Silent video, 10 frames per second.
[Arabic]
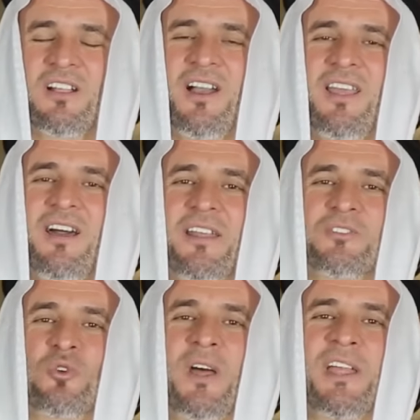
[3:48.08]
قال
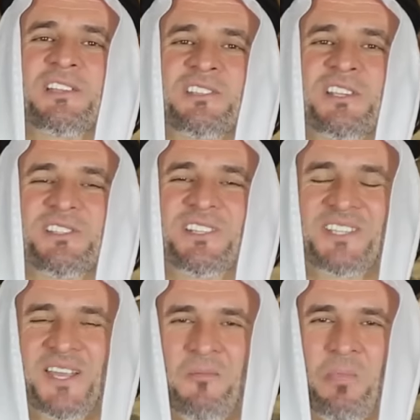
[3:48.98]
أردت أن
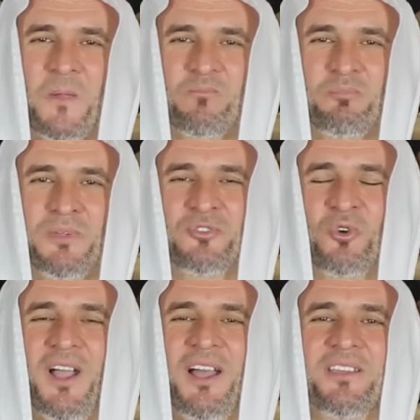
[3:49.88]
أستزيد من
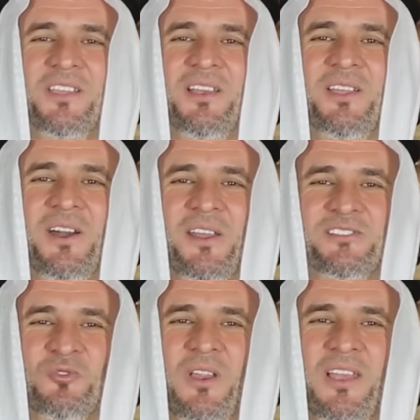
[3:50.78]
دعائك لي يا
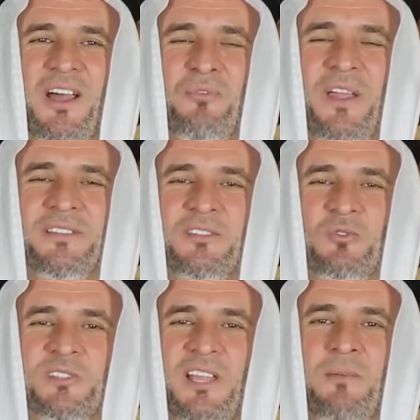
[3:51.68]
رسول الله فأنت
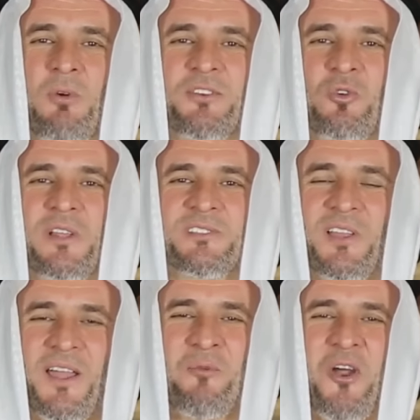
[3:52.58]
تسلم وتقول
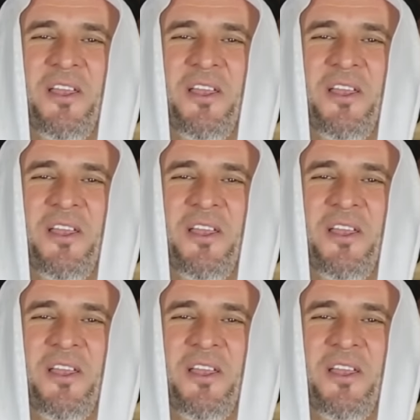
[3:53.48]
السلام